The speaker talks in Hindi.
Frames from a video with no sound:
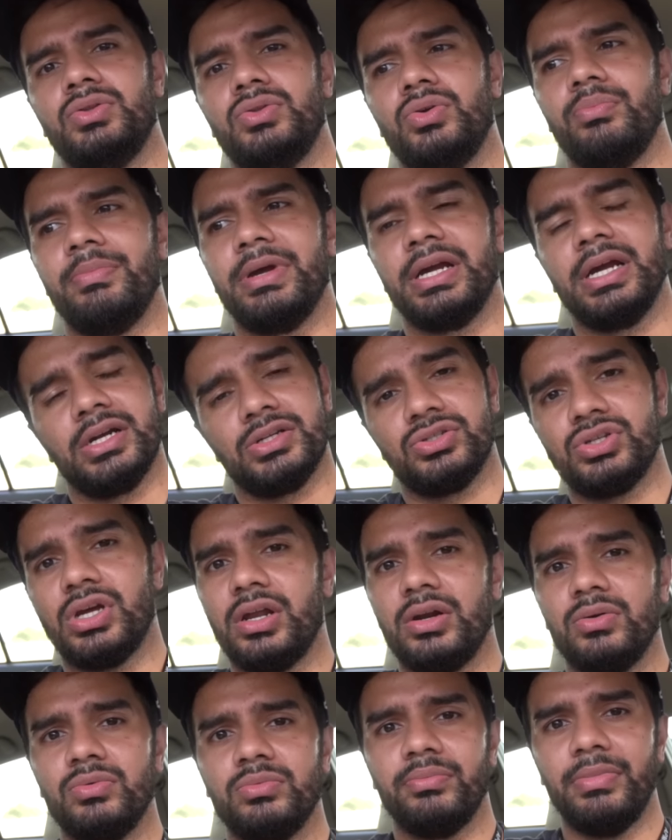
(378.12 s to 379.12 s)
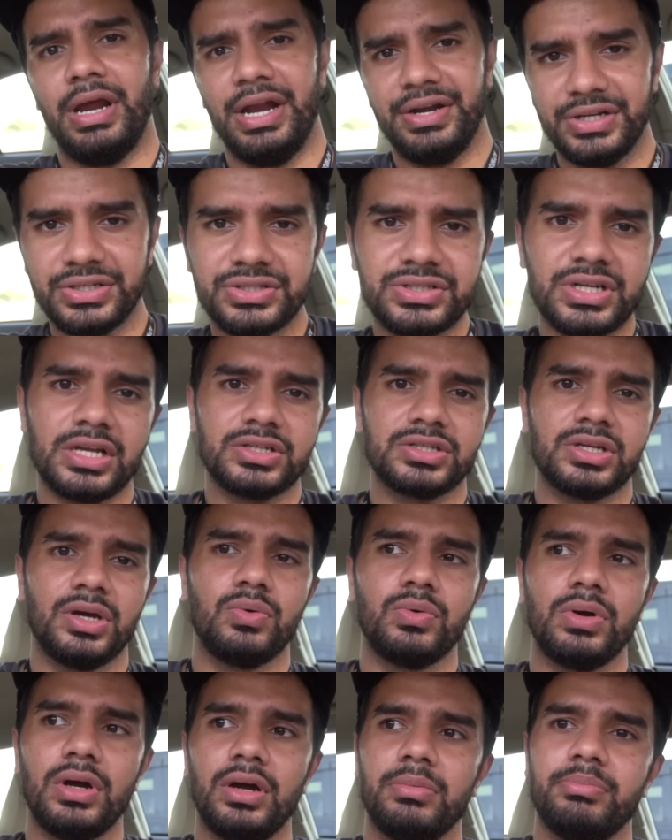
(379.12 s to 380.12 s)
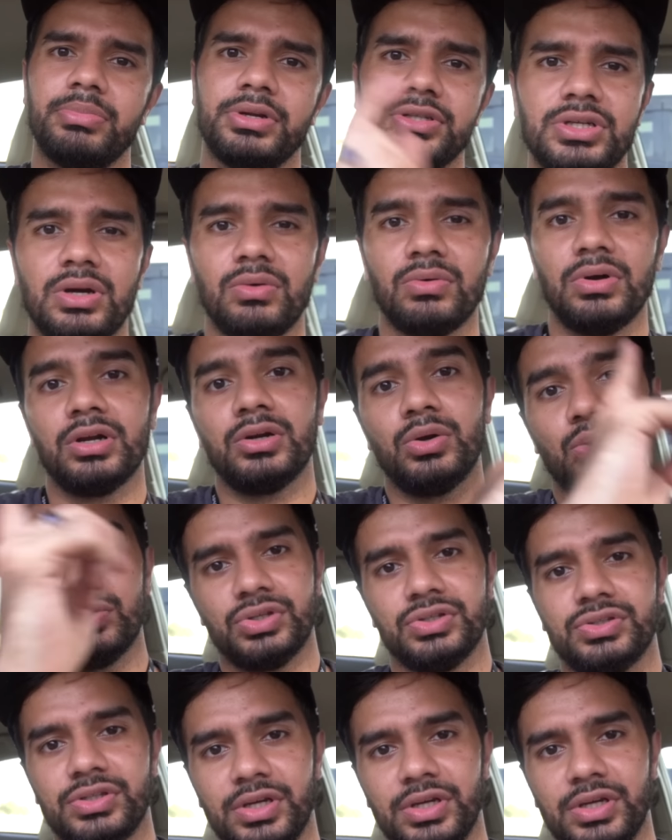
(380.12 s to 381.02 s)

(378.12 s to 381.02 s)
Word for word: तो मैं घर जा रहा हूँ बैटरीज चार्ज करूँगा फिर जाऊँगा क्लोजिंग